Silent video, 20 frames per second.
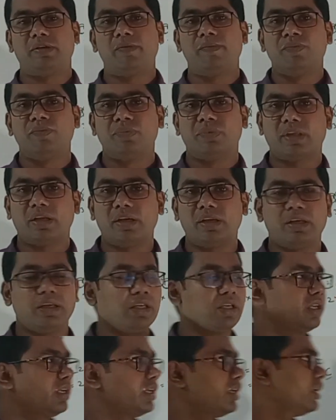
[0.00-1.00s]
তাহলে
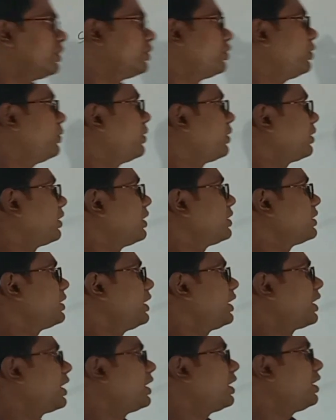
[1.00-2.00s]
ধ্রুবকটা
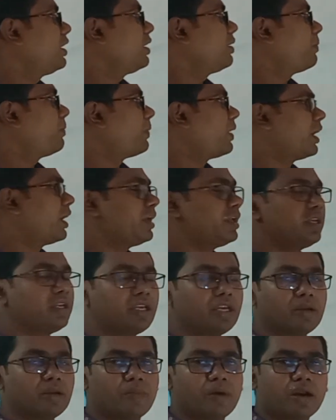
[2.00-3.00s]
এখানে পাই এর
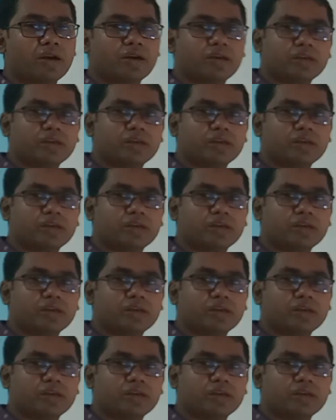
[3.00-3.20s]
মানটা